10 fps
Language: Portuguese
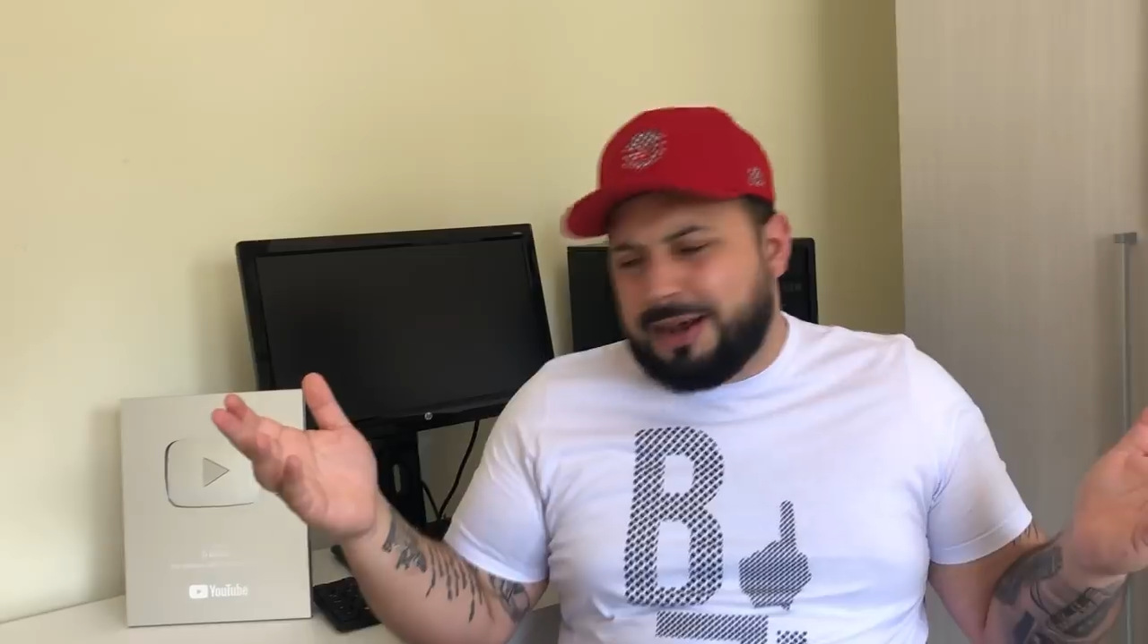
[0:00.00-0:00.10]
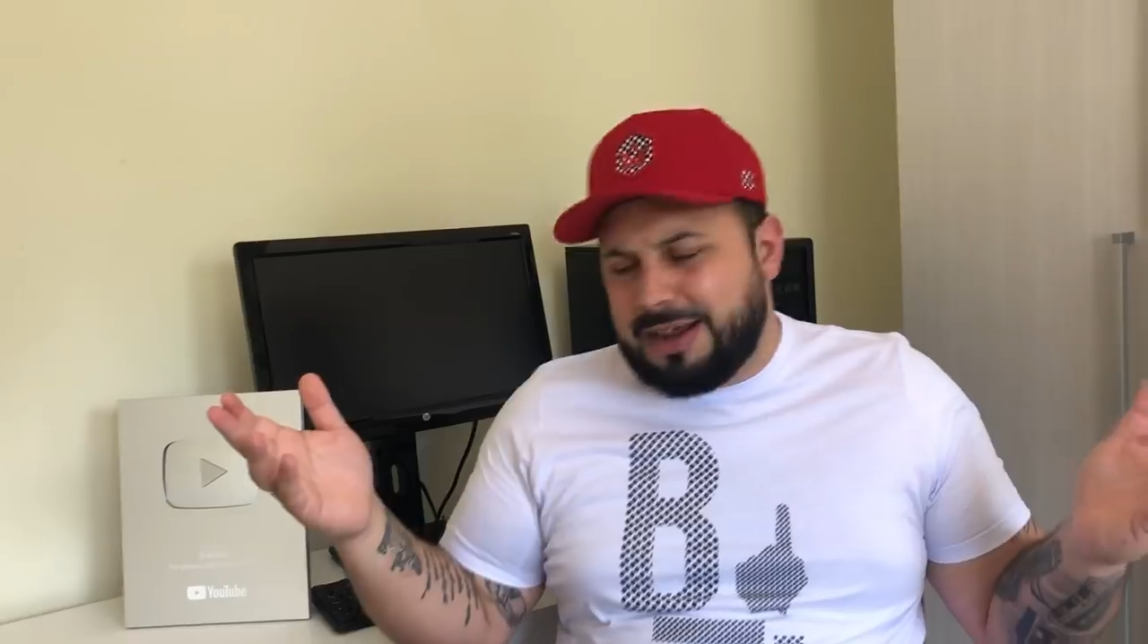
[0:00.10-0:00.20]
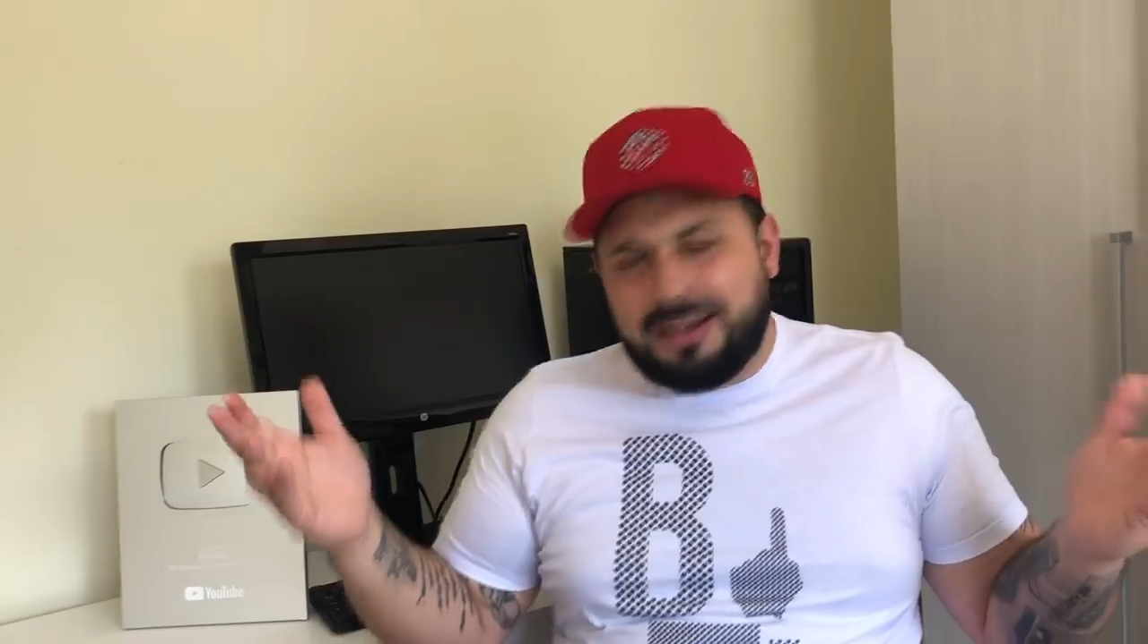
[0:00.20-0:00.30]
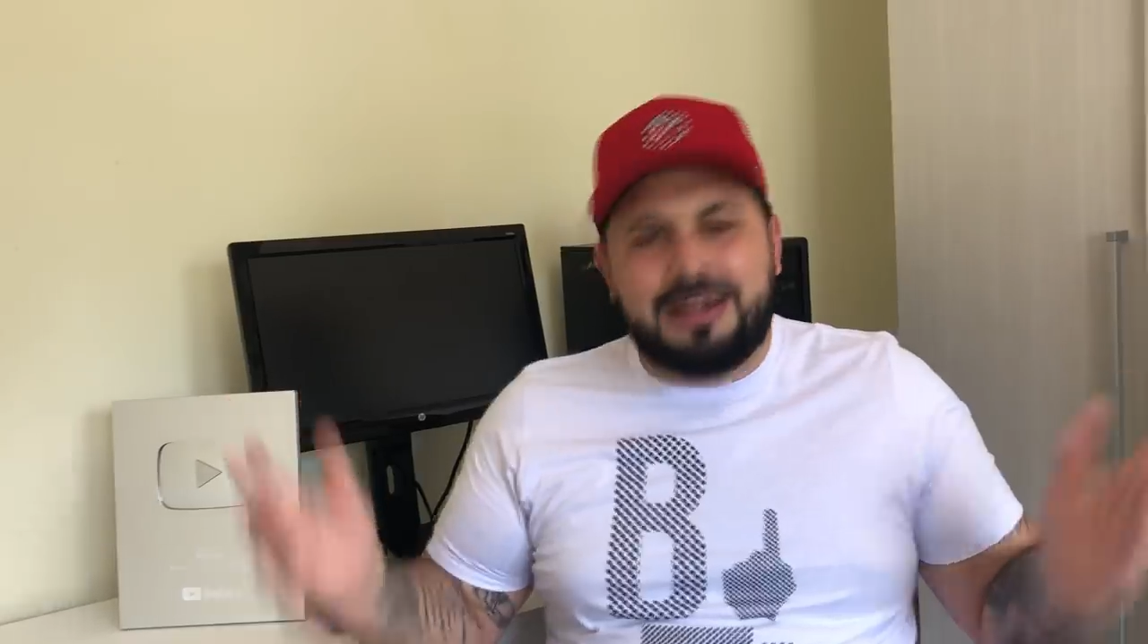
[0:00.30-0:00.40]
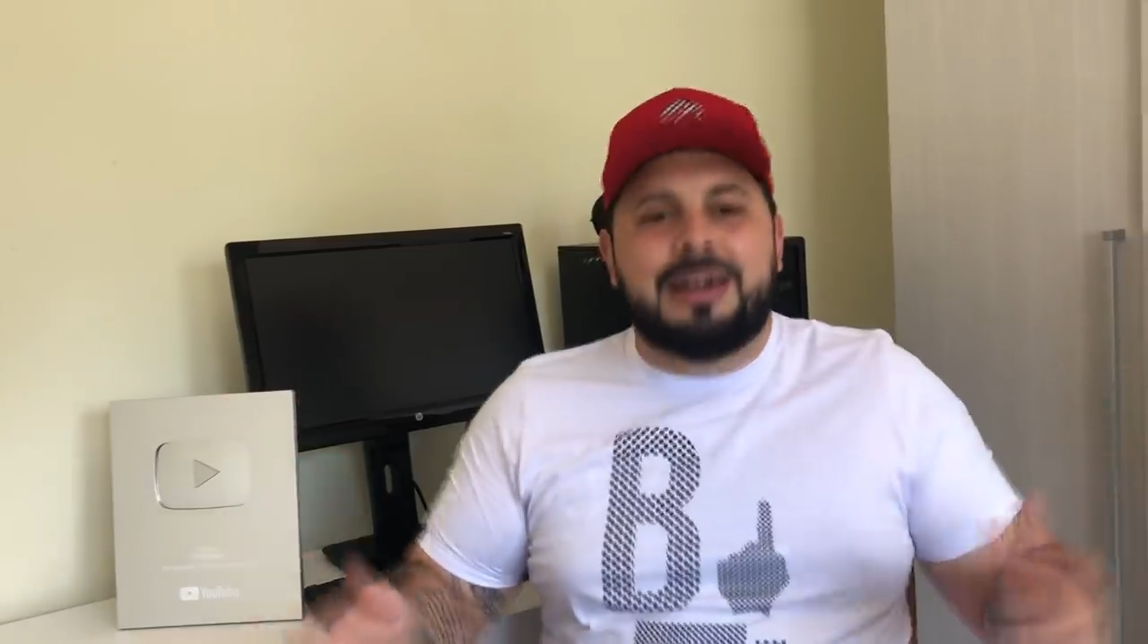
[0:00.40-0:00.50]
para.
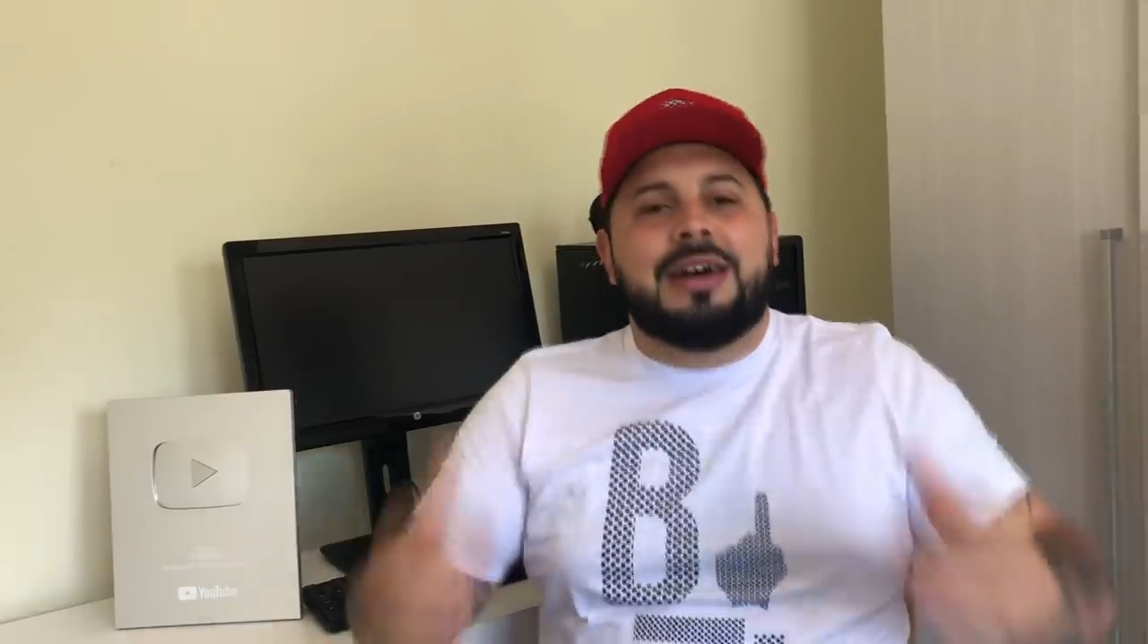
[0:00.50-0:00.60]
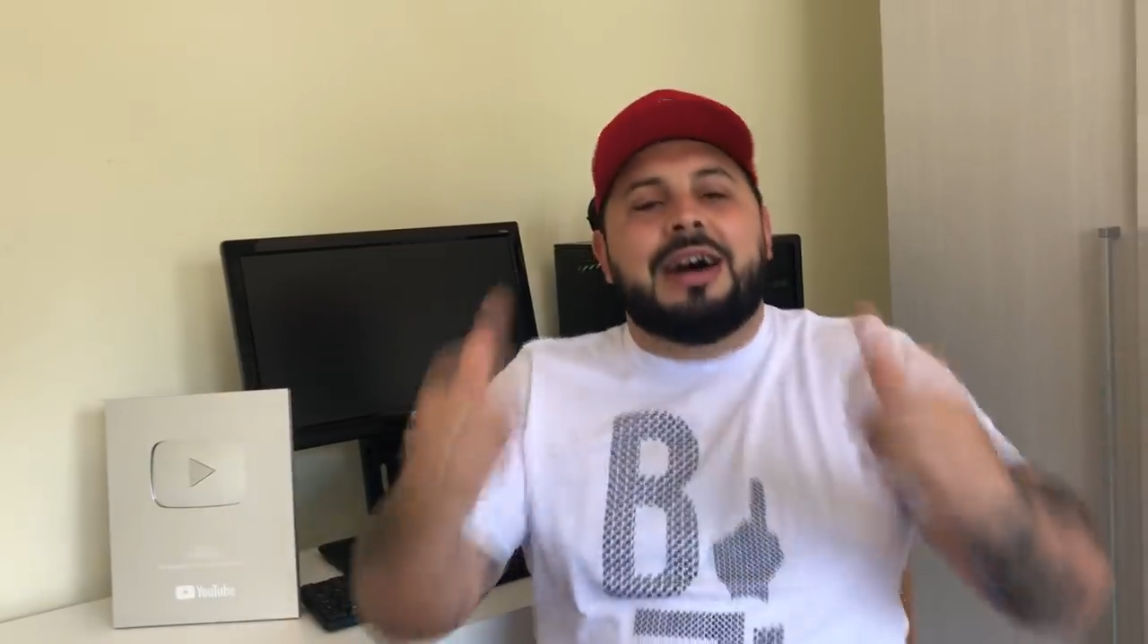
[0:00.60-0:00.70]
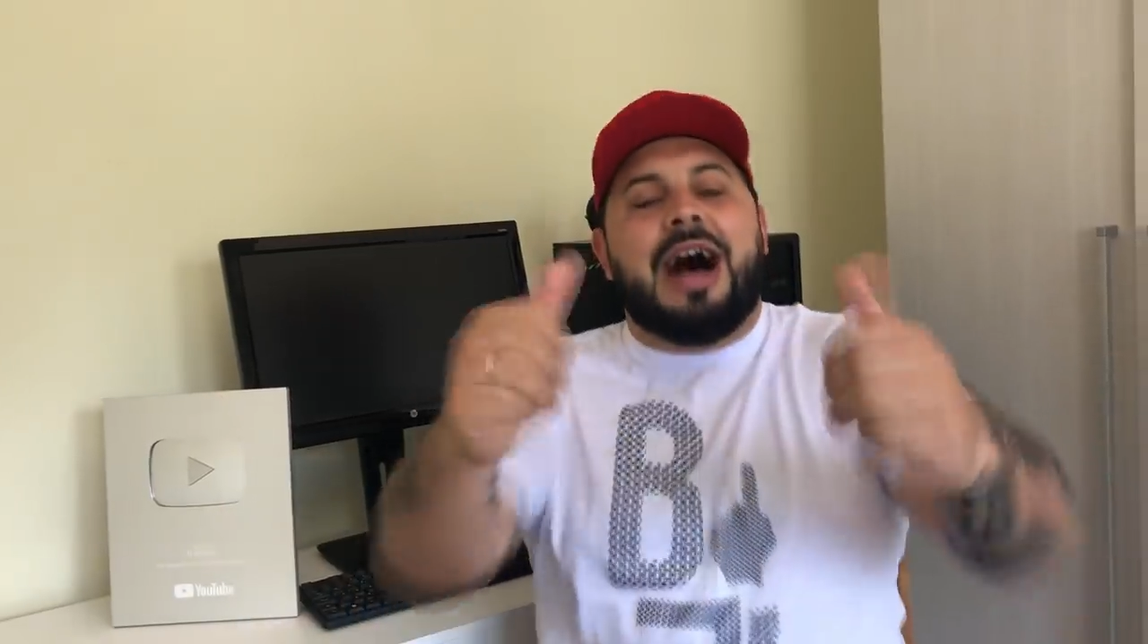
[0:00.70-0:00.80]
Uhum.